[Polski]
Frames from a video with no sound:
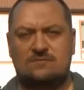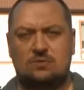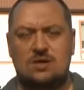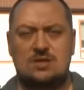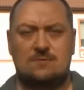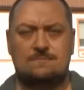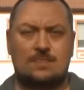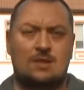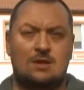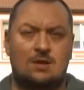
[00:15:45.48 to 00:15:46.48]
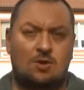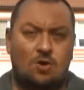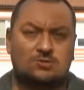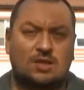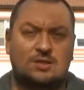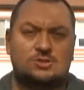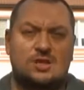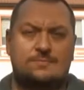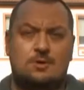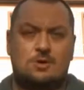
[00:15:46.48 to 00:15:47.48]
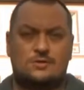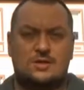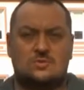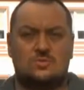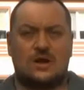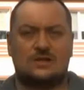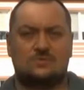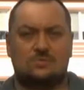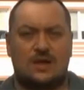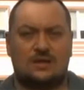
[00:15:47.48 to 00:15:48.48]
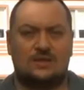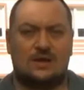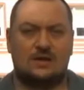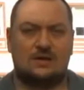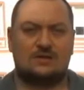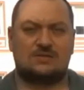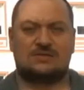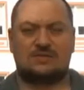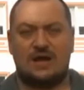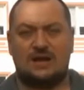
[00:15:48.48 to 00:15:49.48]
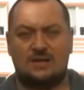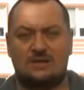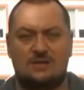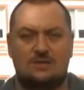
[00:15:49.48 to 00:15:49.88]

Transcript: w ruinę. Ostatecznie po kilkunastu latach starań